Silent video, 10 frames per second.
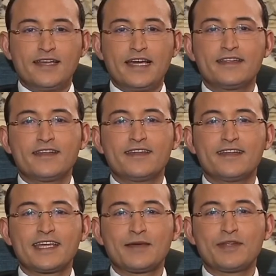
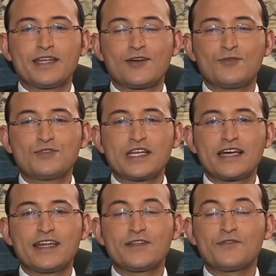تحية طيبة لكم
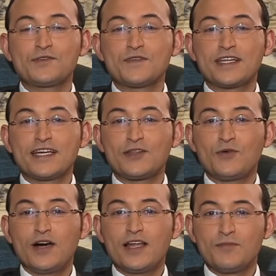مشاهدي قناة فرانس
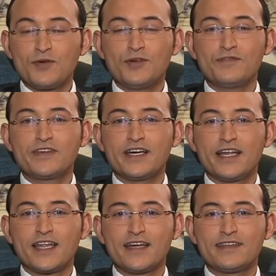24 وأهلا بكم في
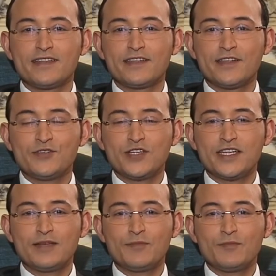حلقة
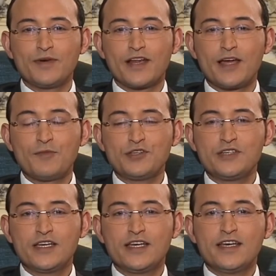جديدة من برنامج